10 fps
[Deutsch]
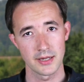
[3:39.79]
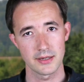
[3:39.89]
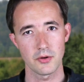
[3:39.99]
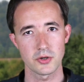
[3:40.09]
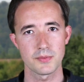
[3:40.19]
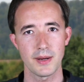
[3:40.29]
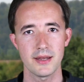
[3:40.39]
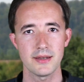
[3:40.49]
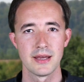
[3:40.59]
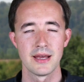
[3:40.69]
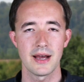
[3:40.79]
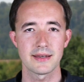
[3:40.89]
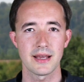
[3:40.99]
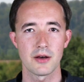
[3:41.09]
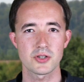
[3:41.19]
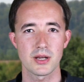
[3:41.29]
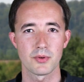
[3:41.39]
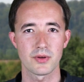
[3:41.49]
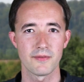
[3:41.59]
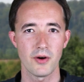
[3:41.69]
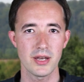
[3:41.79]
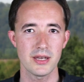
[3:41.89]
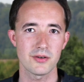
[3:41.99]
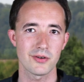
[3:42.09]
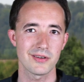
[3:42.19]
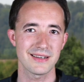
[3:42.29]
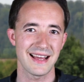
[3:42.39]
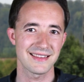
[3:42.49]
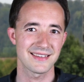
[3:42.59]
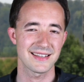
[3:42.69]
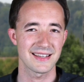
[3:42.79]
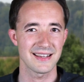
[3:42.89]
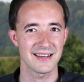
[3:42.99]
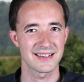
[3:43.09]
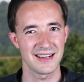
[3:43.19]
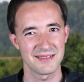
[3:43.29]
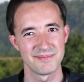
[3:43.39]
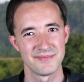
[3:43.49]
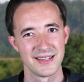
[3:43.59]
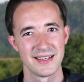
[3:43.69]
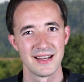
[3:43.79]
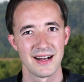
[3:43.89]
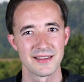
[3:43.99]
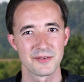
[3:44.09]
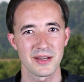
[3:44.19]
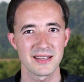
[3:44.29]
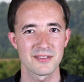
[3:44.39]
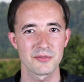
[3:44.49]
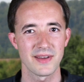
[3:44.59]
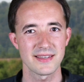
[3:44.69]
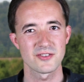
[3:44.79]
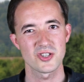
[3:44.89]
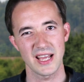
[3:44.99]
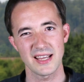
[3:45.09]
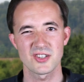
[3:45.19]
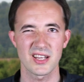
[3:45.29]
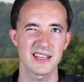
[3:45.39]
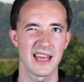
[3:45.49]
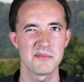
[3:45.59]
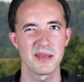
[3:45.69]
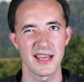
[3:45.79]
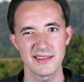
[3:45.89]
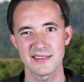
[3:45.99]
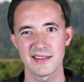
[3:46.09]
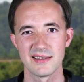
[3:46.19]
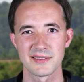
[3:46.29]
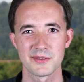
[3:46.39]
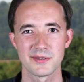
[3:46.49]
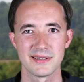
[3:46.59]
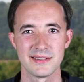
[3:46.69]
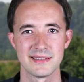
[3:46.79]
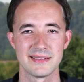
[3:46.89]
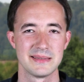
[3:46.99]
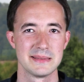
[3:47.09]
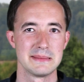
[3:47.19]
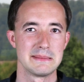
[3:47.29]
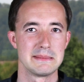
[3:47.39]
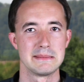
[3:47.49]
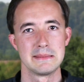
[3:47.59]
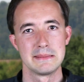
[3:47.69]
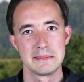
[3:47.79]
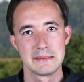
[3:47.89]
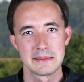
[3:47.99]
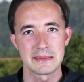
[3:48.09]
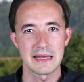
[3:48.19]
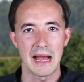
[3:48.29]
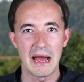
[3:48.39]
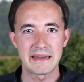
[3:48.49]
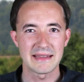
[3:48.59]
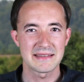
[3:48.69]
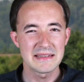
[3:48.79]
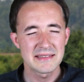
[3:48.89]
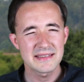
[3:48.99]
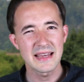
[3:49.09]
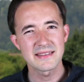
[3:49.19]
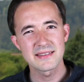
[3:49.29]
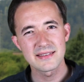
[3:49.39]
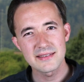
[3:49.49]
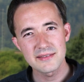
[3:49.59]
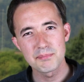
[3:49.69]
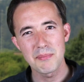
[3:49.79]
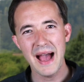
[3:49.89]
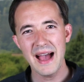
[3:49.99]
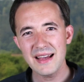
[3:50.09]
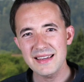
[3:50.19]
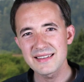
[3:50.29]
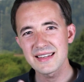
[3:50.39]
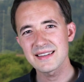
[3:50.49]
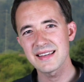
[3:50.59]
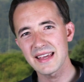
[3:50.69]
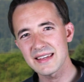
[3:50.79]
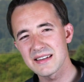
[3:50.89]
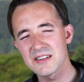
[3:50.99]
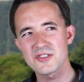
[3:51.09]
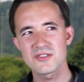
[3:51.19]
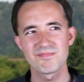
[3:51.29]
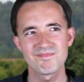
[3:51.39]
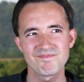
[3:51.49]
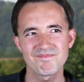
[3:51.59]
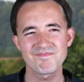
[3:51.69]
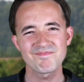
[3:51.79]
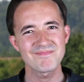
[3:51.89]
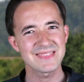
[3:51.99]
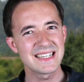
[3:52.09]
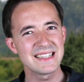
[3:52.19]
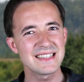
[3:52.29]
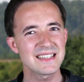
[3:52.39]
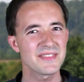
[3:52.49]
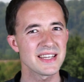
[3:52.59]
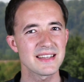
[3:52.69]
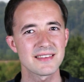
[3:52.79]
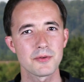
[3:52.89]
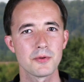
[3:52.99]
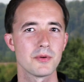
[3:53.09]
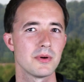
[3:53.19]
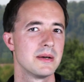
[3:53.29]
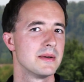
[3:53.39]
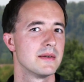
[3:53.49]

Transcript: Die Deutsche Bahn hat die Ausschreibung gewonnen und hat sich gedacht, ja, hm, also Ringzug West-NBS, also äh, ja, das ist jetzt marketingtechnisch mh, hm, irgendwie nicht so,